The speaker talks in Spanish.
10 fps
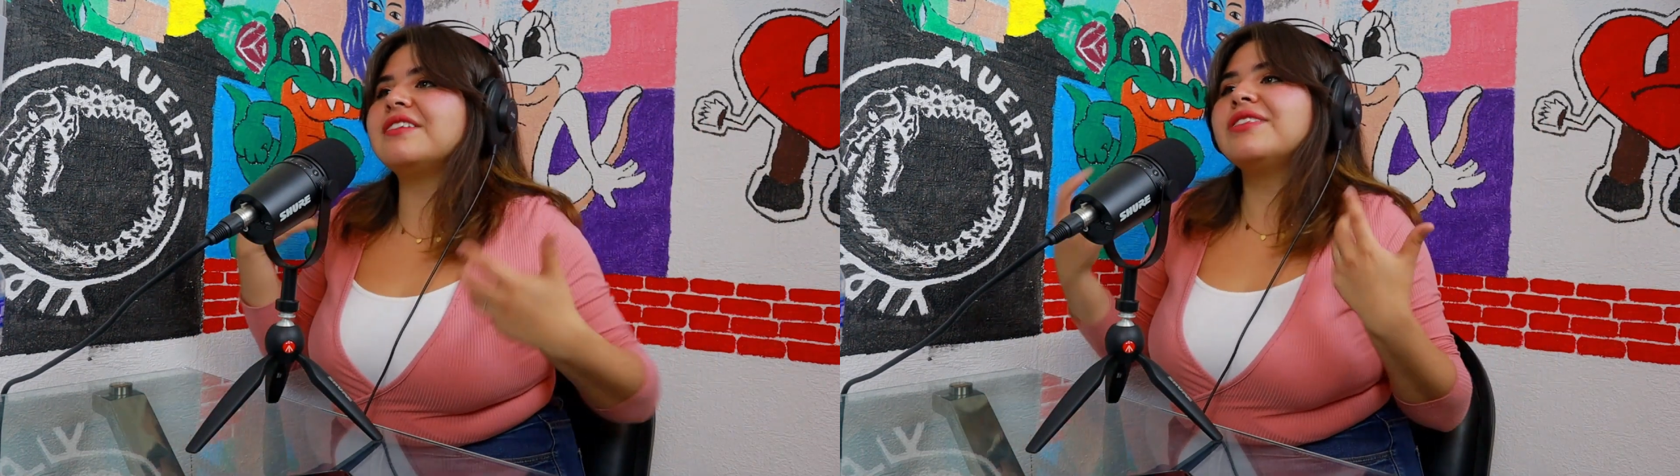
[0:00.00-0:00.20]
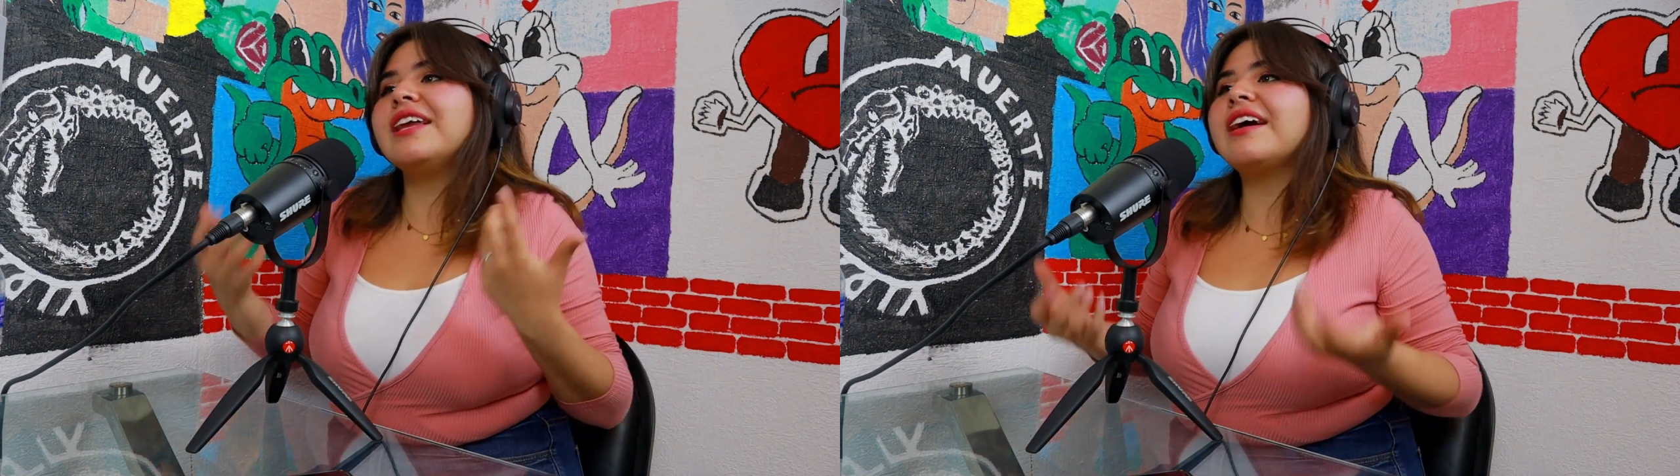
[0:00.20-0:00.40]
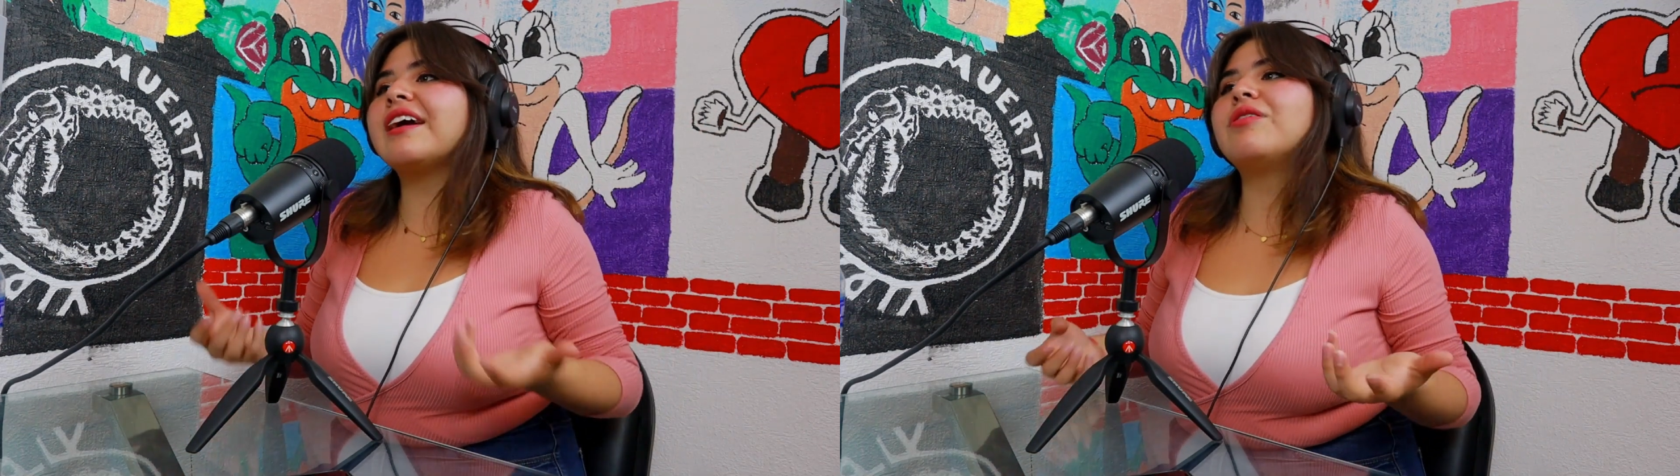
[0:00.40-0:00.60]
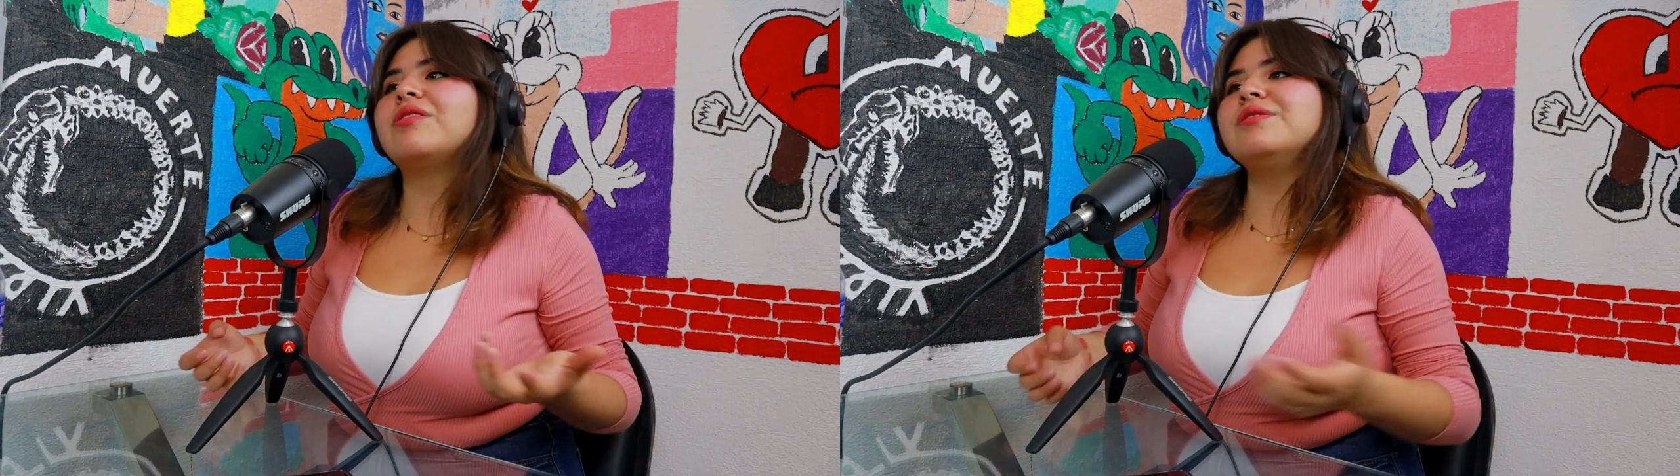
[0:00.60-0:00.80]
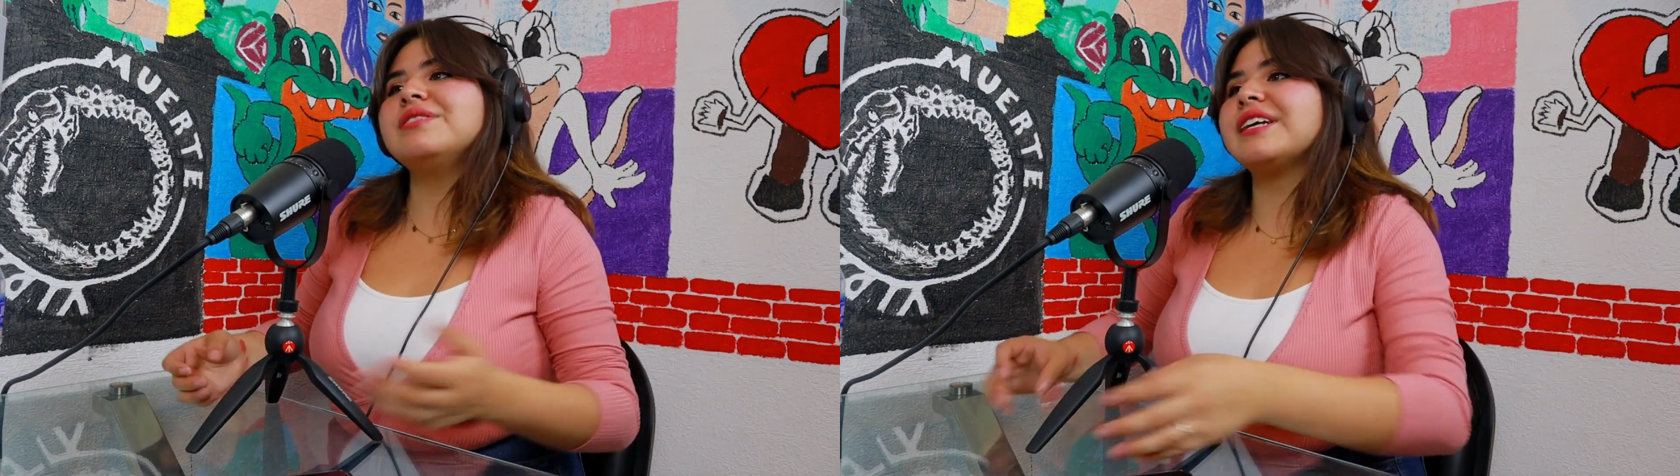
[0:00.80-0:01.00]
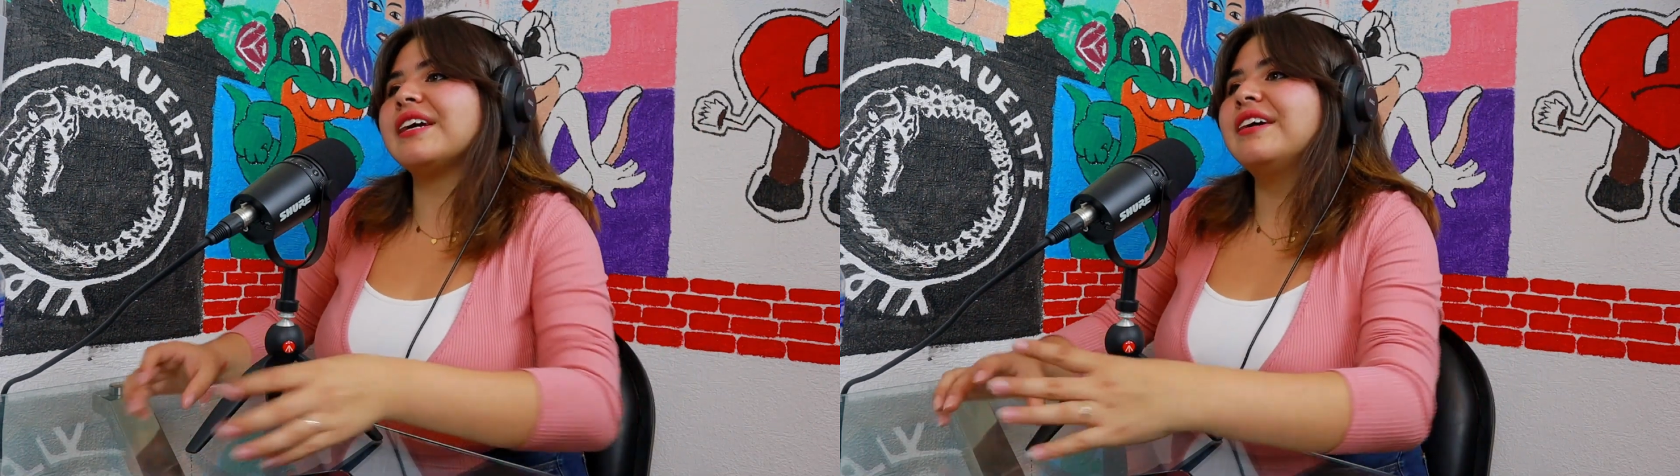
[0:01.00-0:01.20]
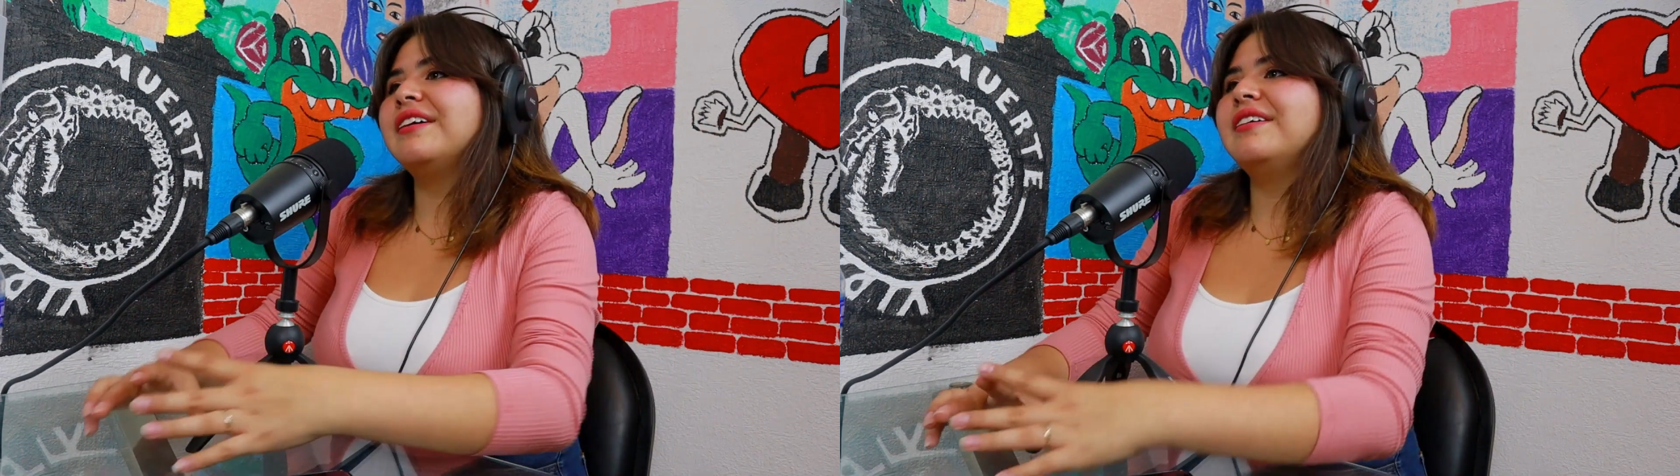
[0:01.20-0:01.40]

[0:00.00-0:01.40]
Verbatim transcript: se nota que conoce.